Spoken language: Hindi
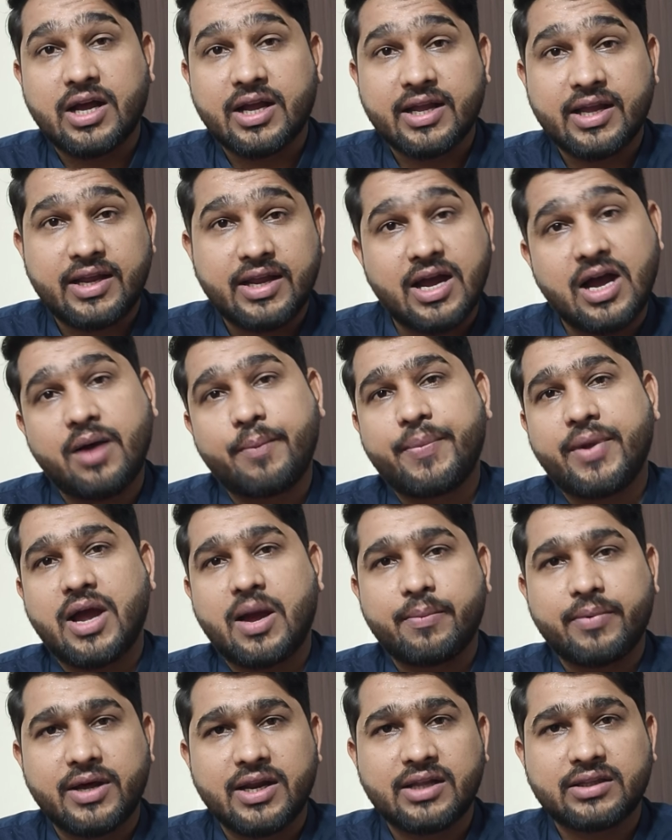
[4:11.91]
कहा कि यहाँ पर
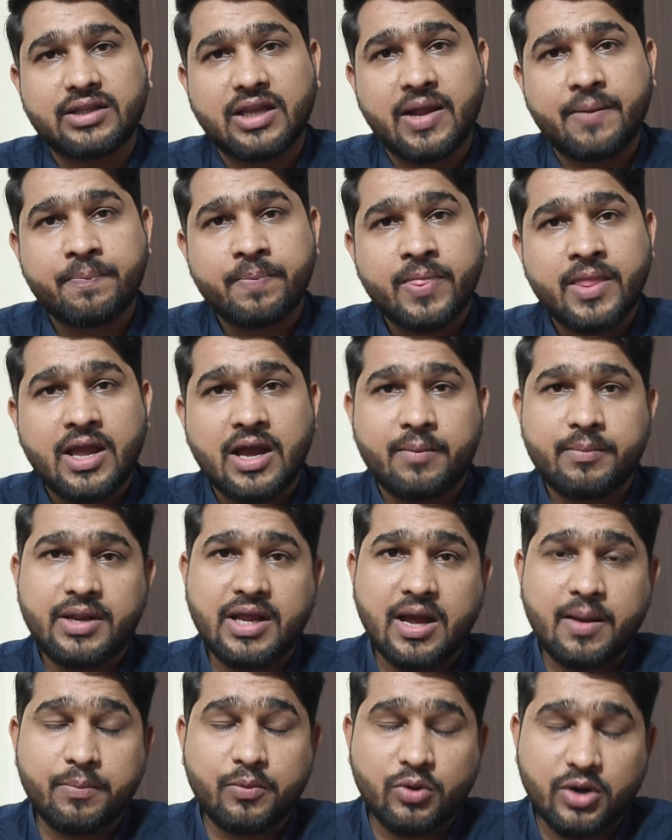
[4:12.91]
आप गलत हैं
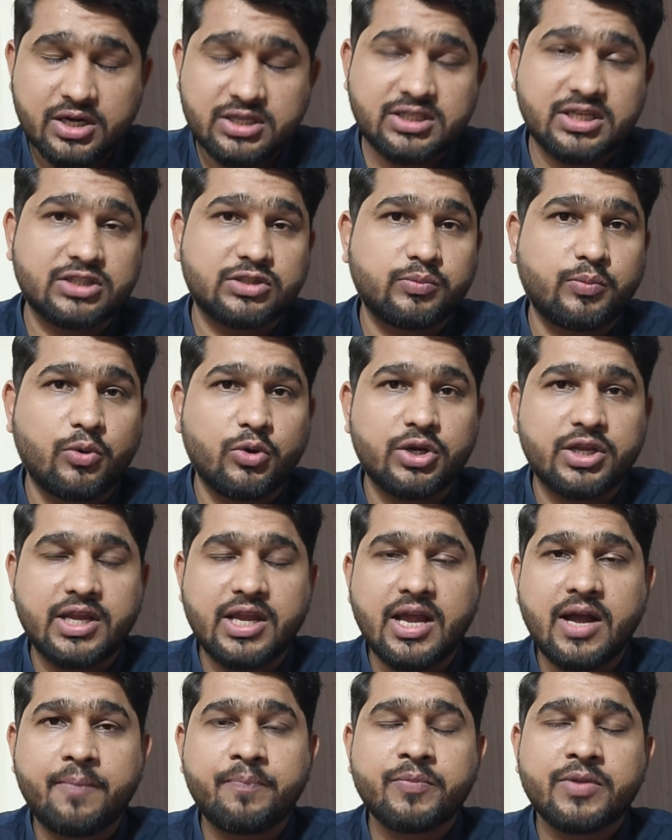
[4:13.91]
हमने आपको हर जगह सपोर्ट
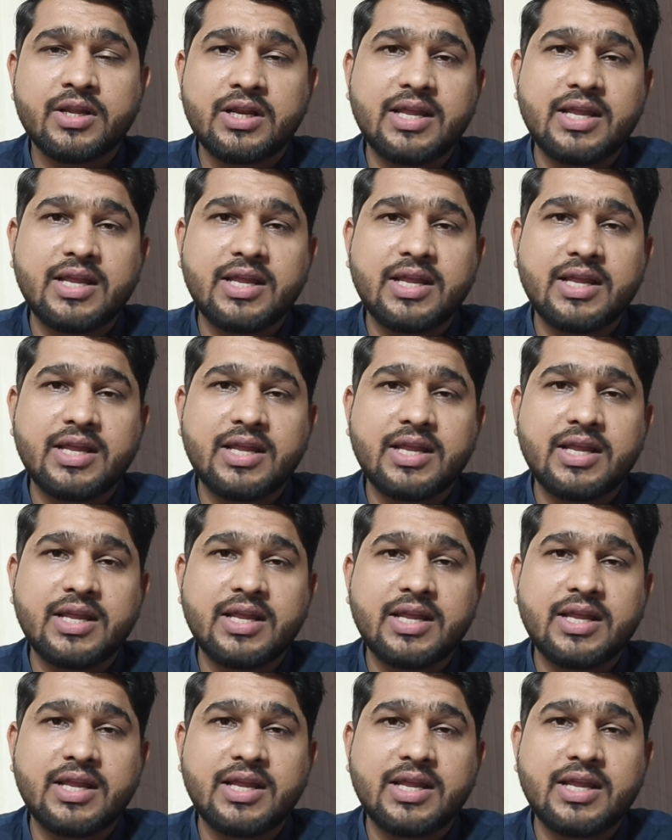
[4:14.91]
किया